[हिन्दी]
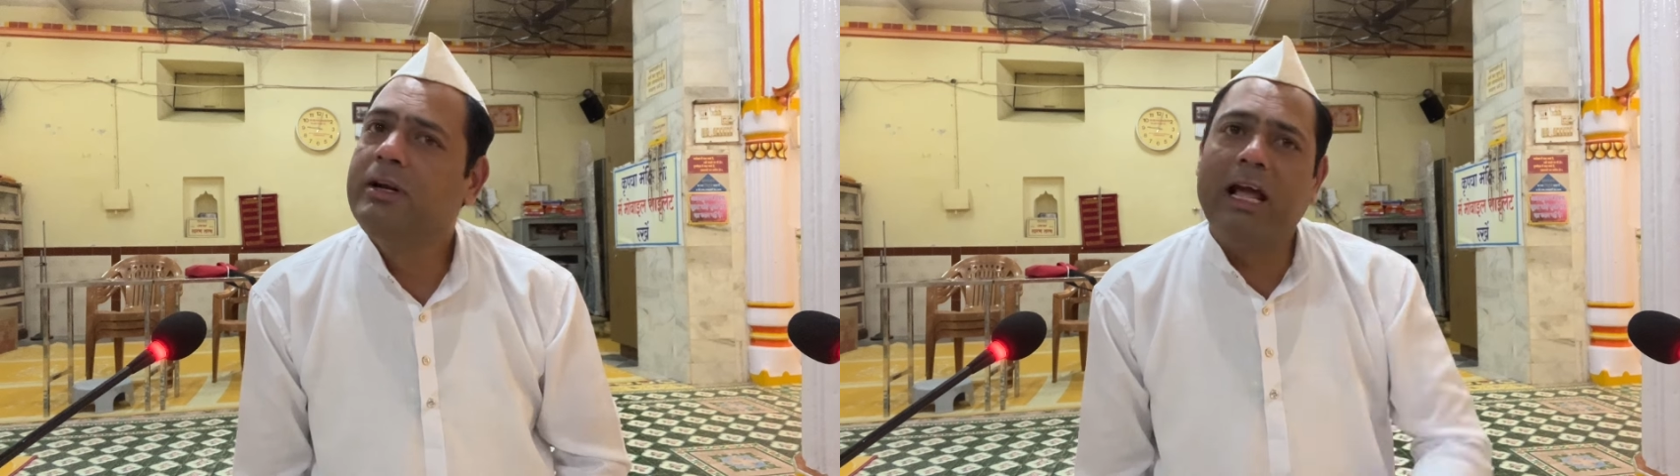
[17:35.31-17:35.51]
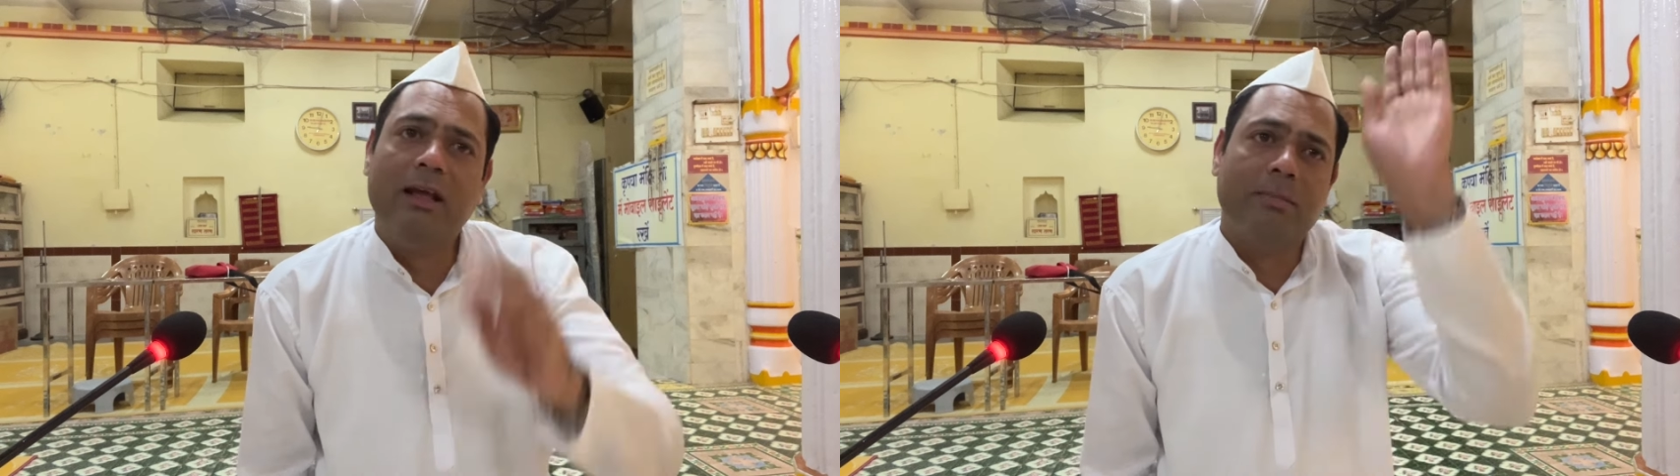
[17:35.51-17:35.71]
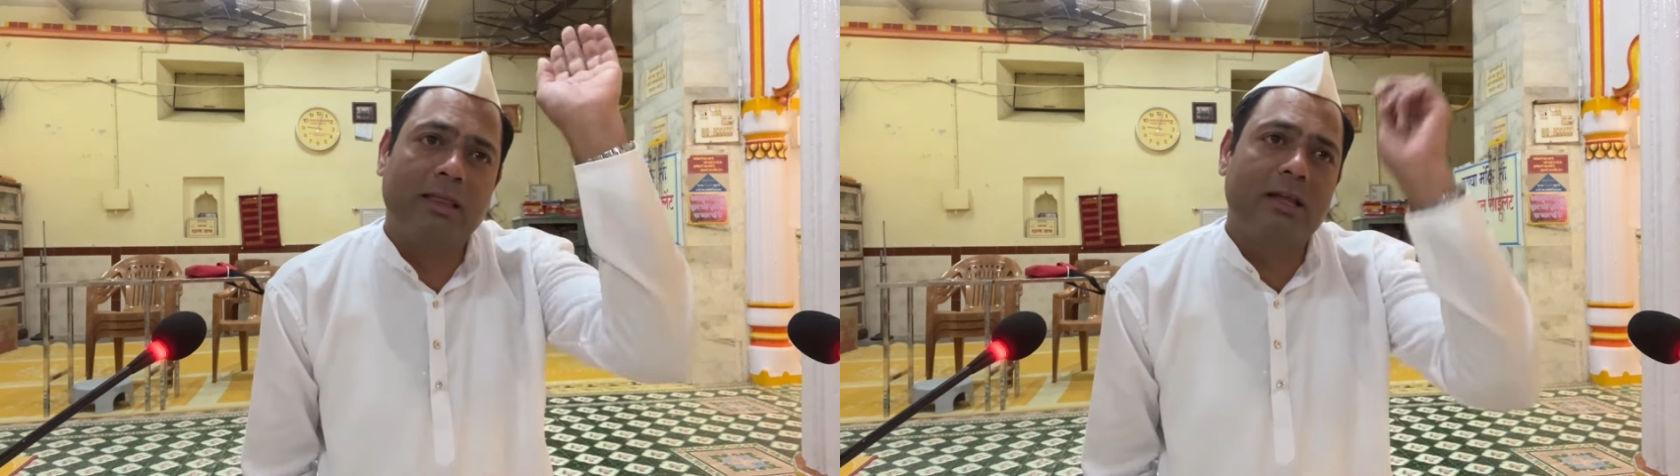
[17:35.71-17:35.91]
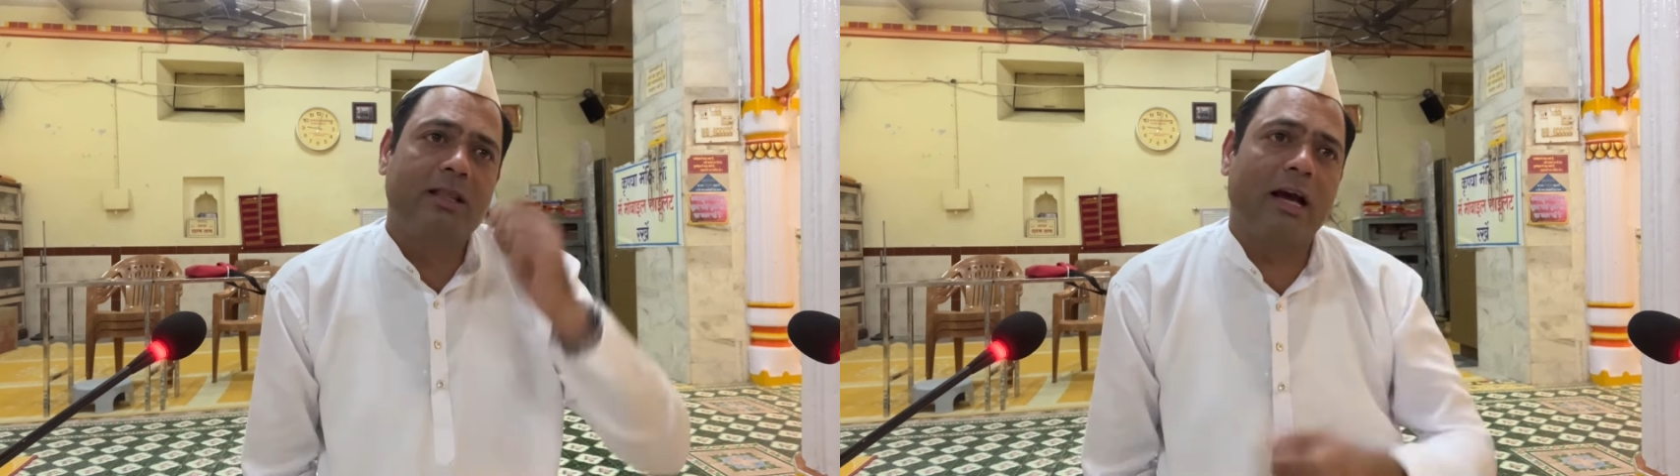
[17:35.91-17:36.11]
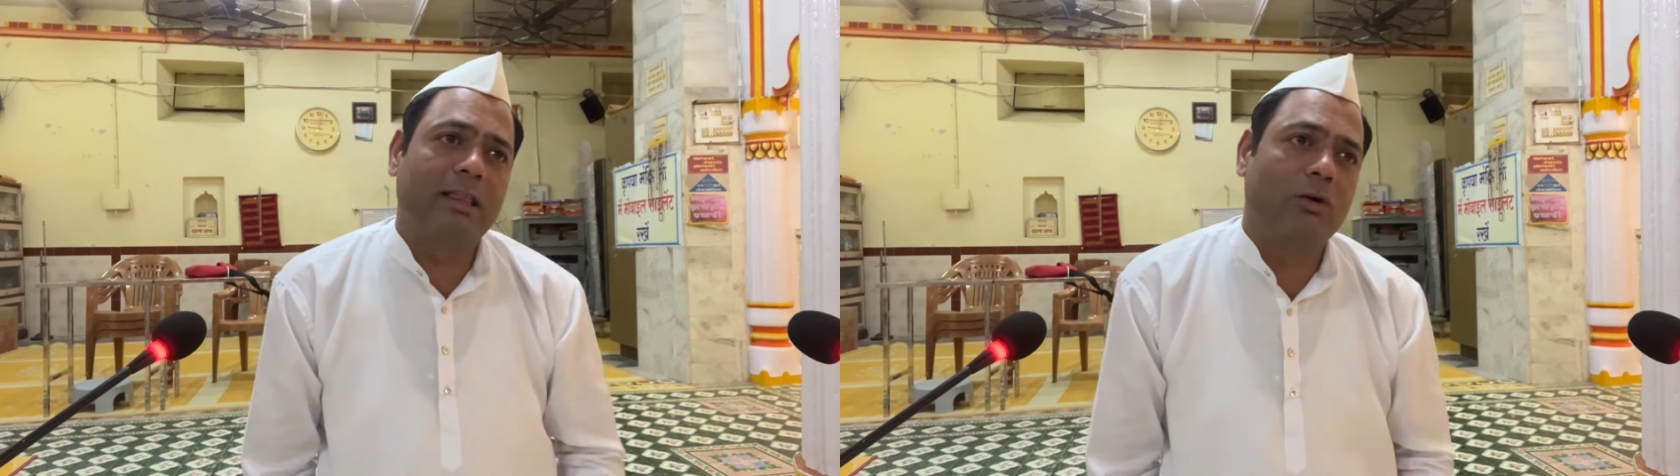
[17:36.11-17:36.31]
डेली मंदिर
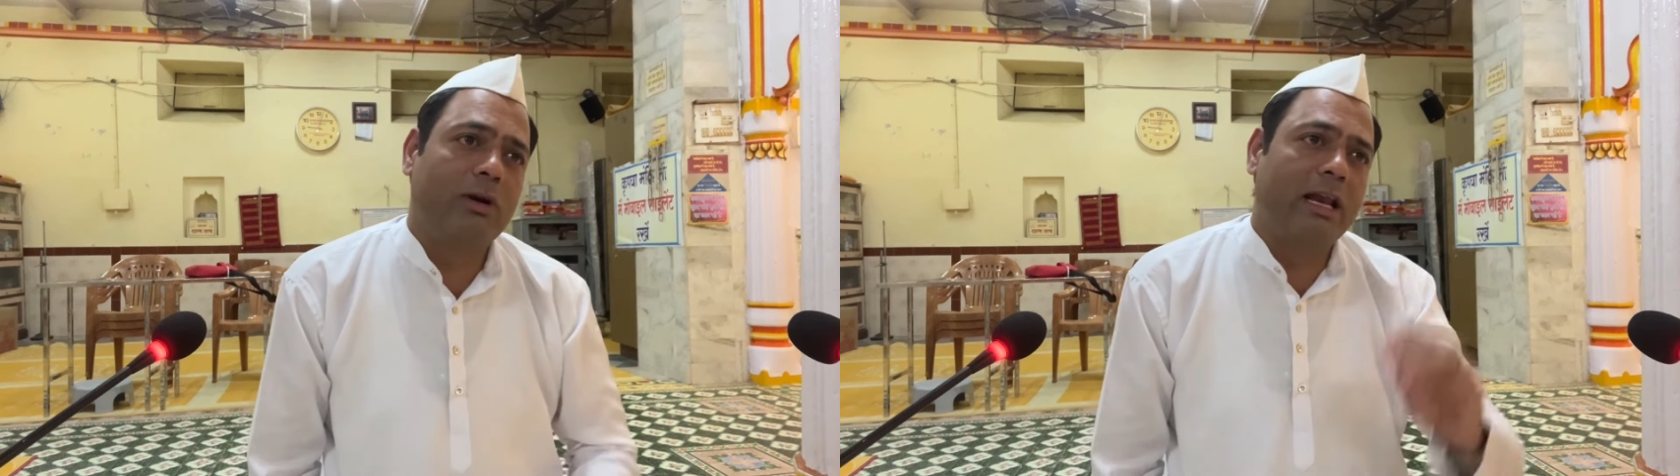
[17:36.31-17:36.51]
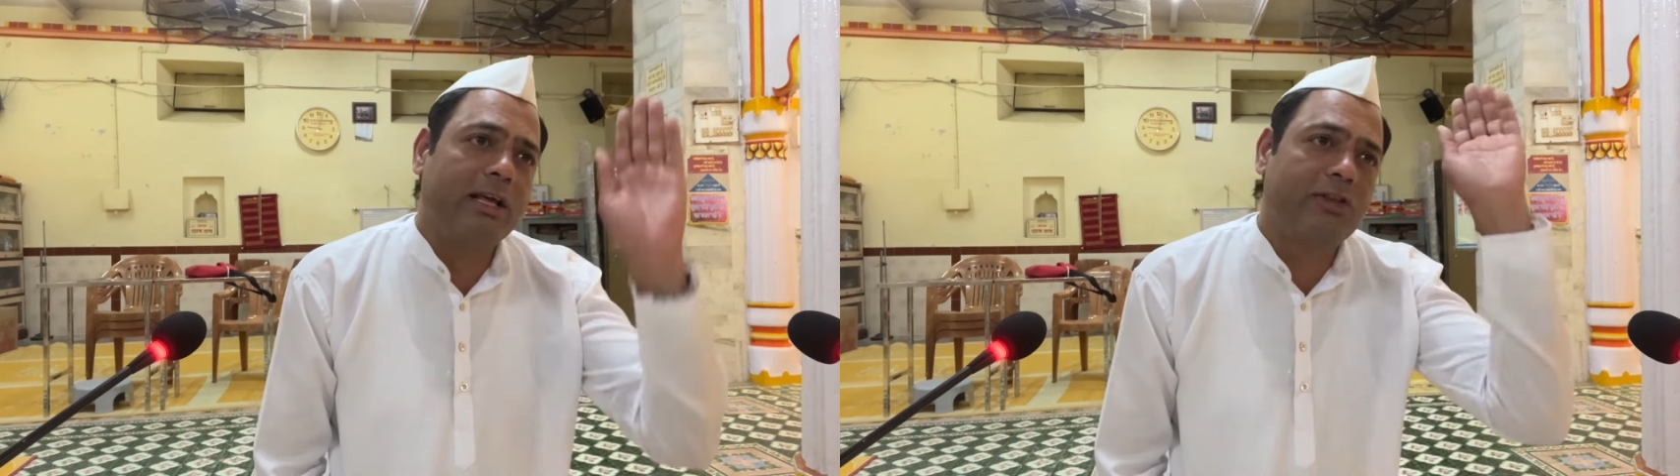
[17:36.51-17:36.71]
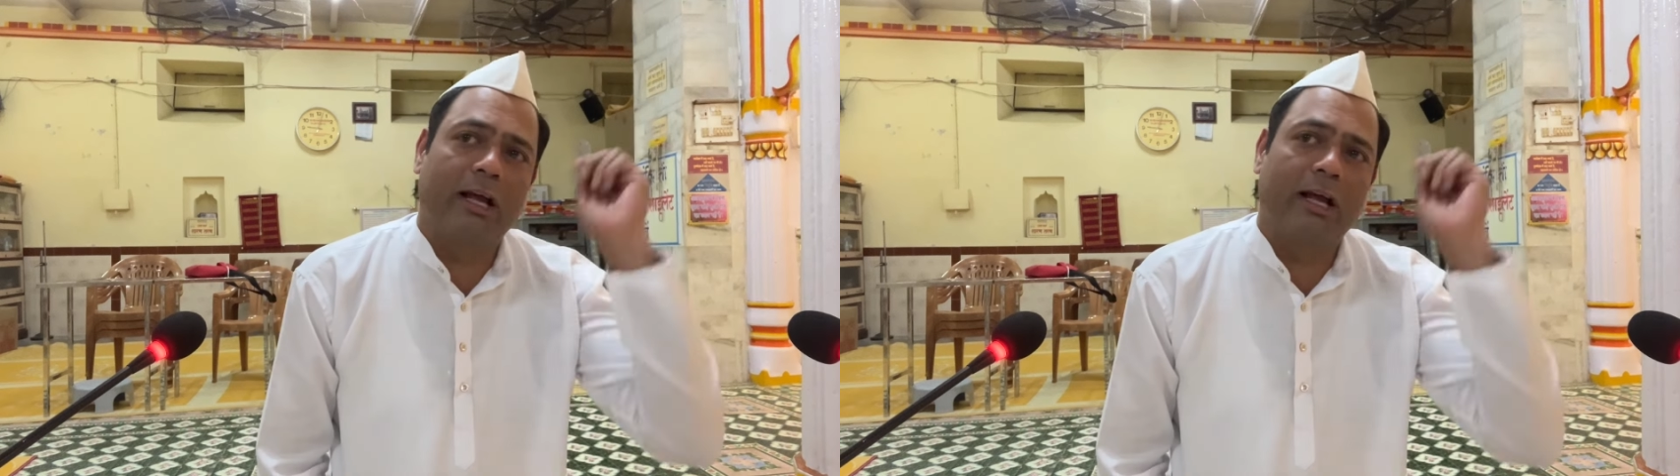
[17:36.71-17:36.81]
जाते हो डेली